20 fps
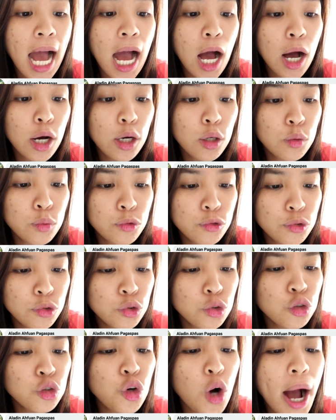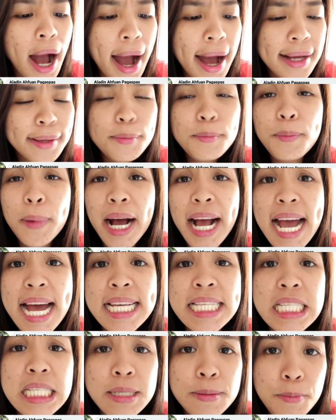Afuan
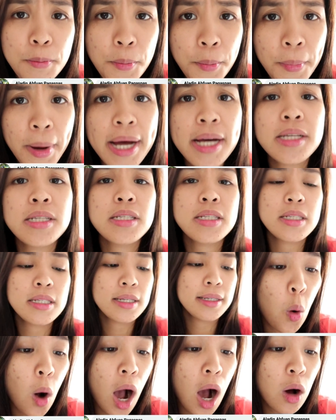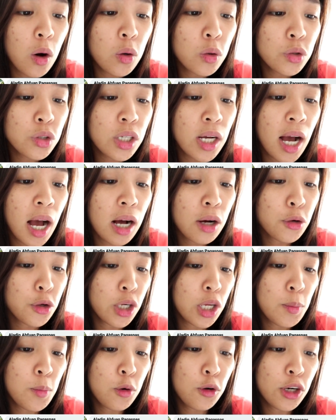Pagaspas. Kuwaon ka
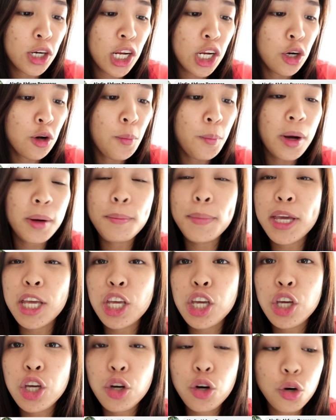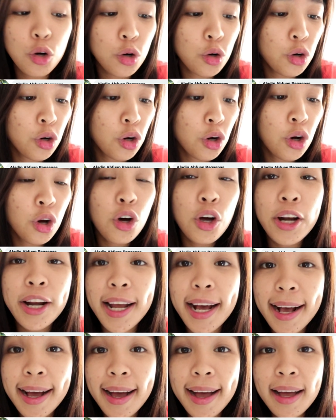kunin ninong pagminyo.
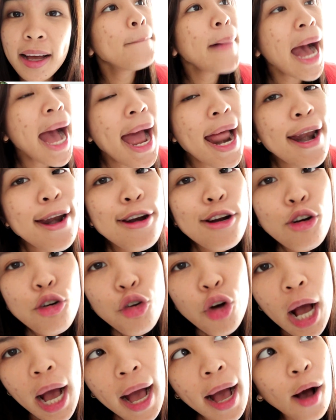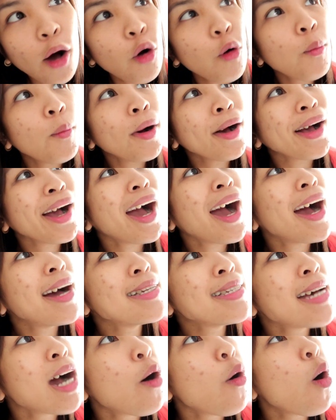Naka, paano nga ako
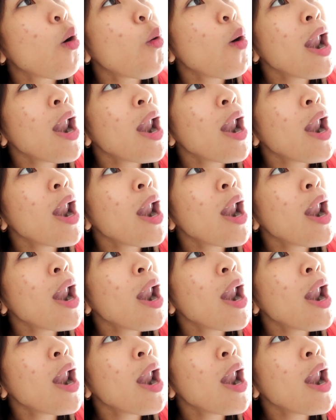mag-aasawa?